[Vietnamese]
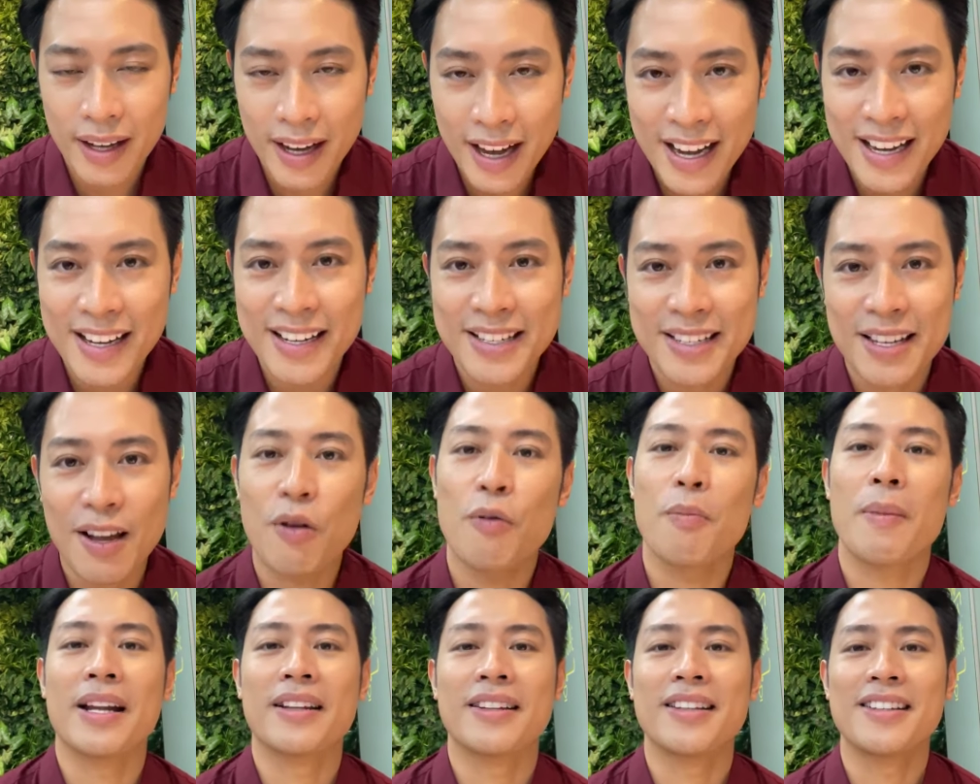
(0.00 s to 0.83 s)
Ngay
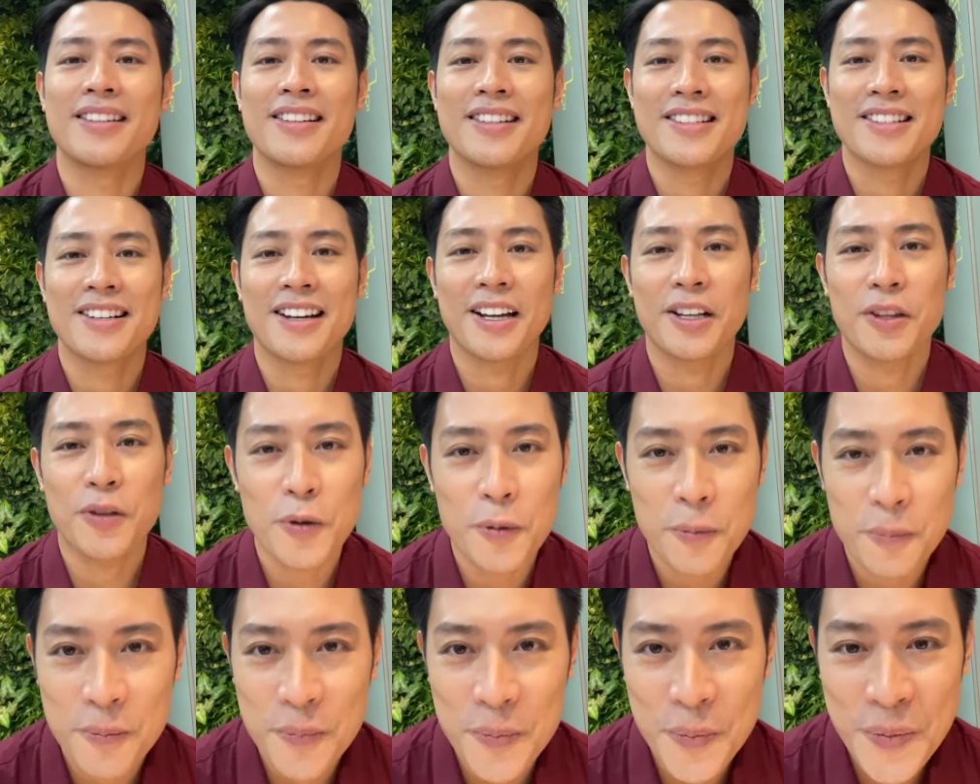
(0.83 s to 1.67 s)
sau bản tin thời sự kết
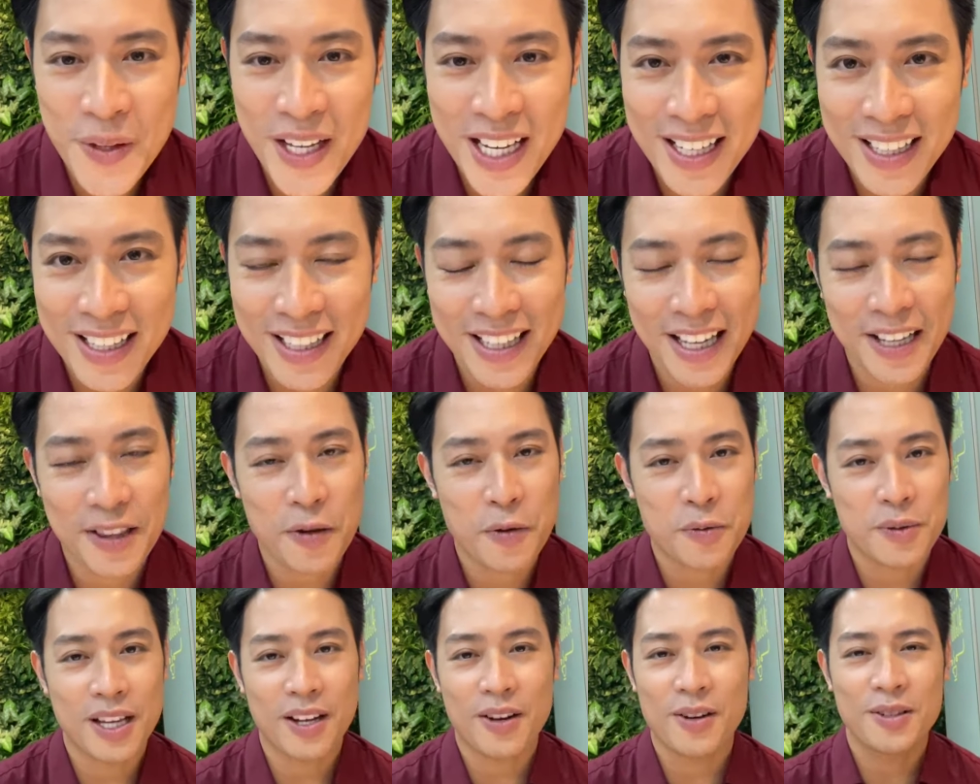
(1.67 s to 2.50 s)
thúc thì Thanh
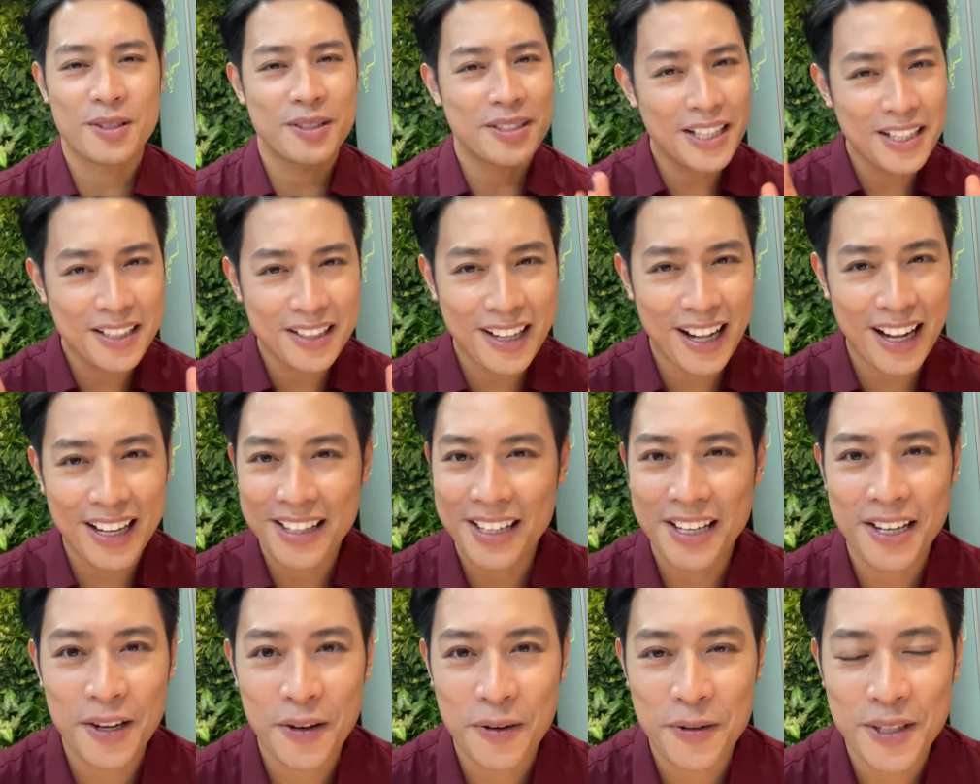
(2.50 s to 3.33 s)
Tùng sẽ có rất là
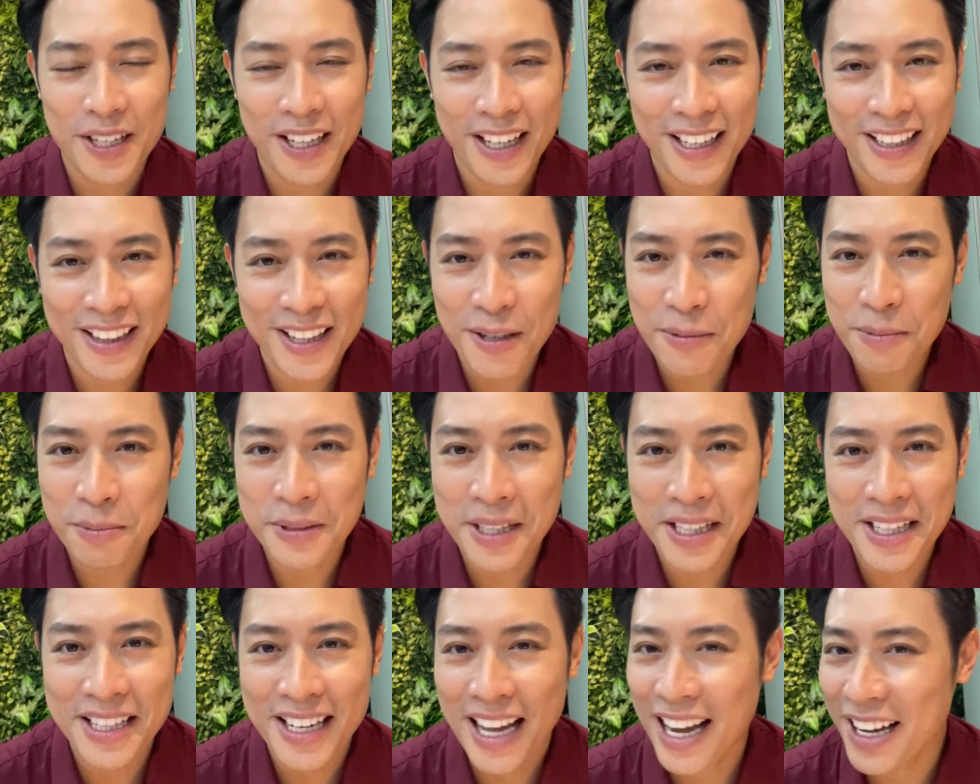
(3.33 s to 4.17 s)
nhiều những cái thông
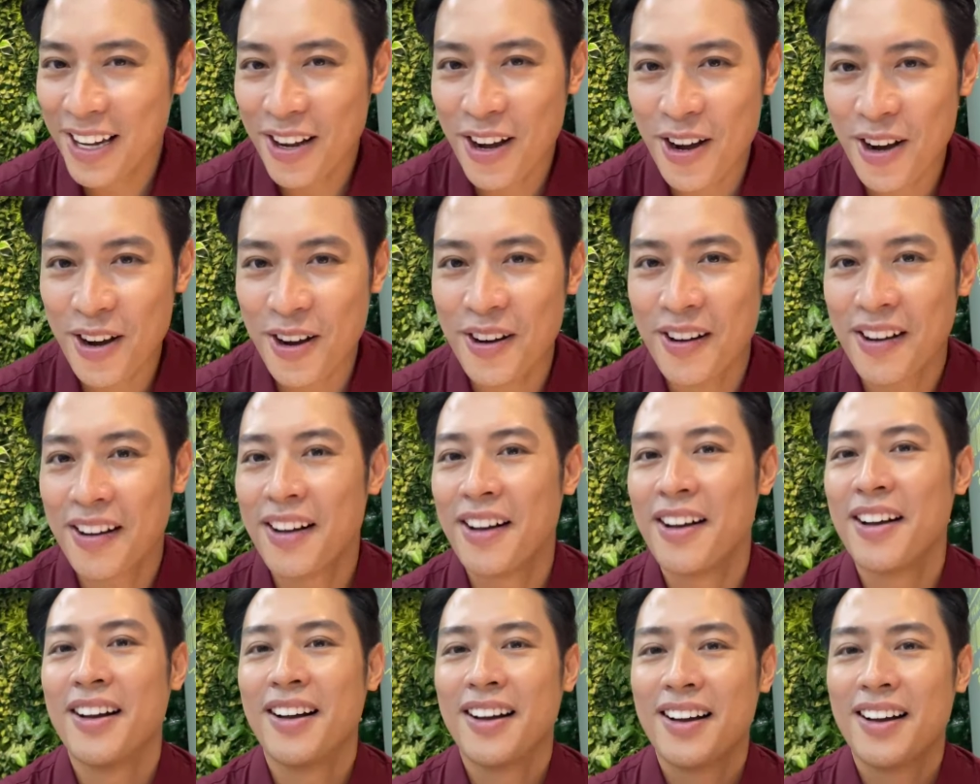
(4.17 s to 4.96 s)
tin hay ho